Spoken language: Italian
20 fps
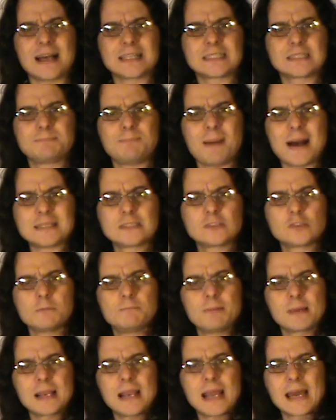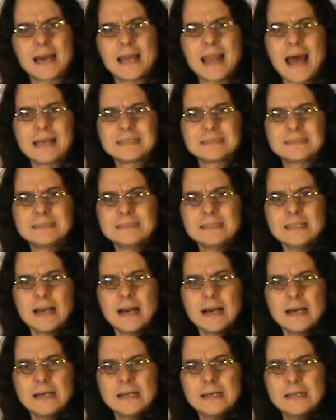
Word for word: a spasso per la galassia